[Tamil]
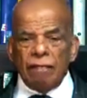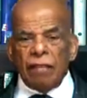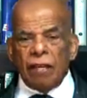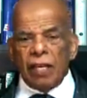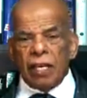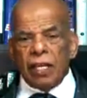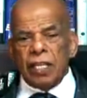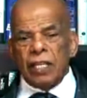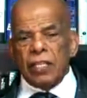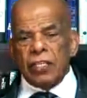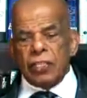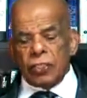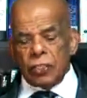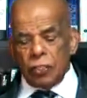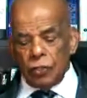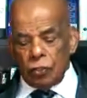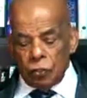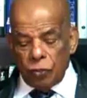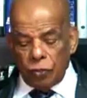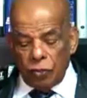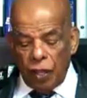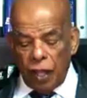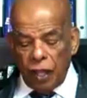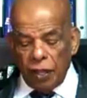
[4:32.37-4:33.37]
வறட்சி
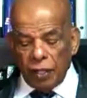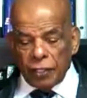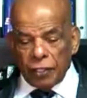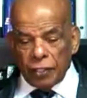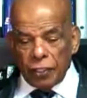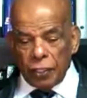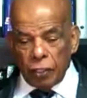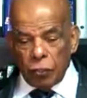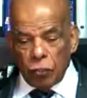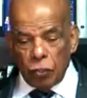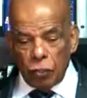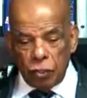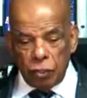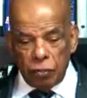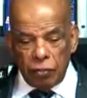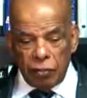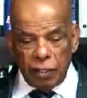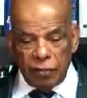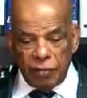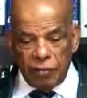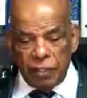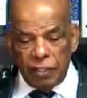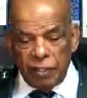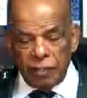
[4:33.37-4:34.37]
ஒரு தாக்கத்தை கொண்டு
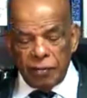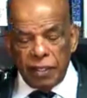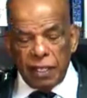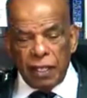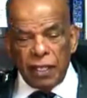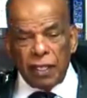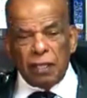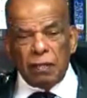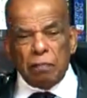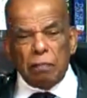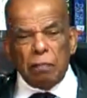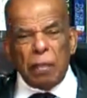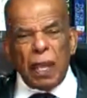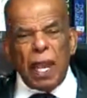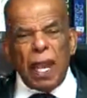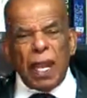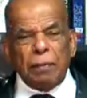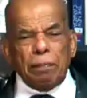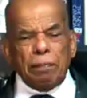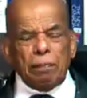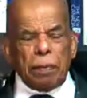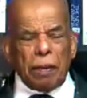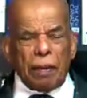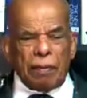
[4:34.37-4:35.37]
வருவதை விட இந்த
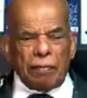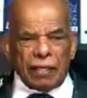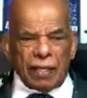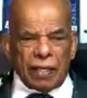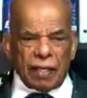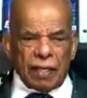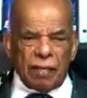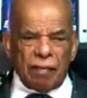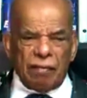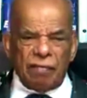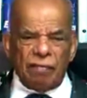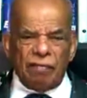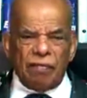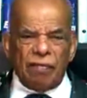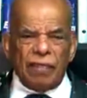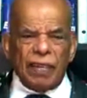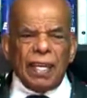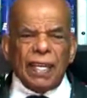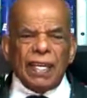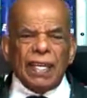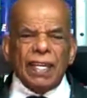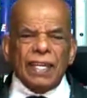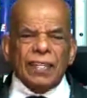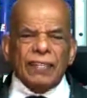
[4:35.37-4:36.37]
மேன் பவர்
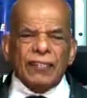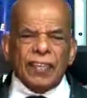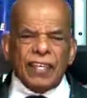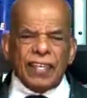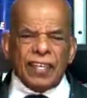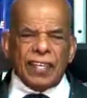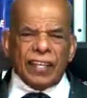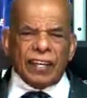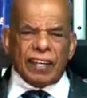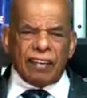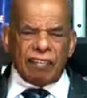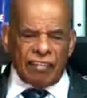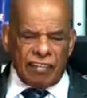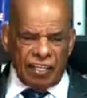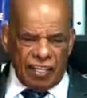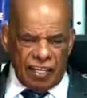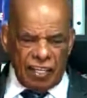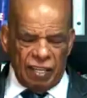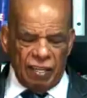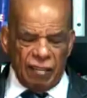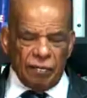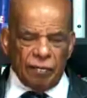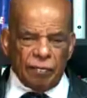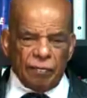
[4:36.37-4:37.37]
வேலை
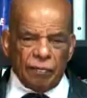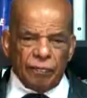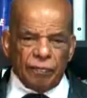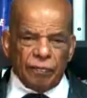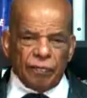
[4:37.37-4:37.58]
செய்கிறவர்கள்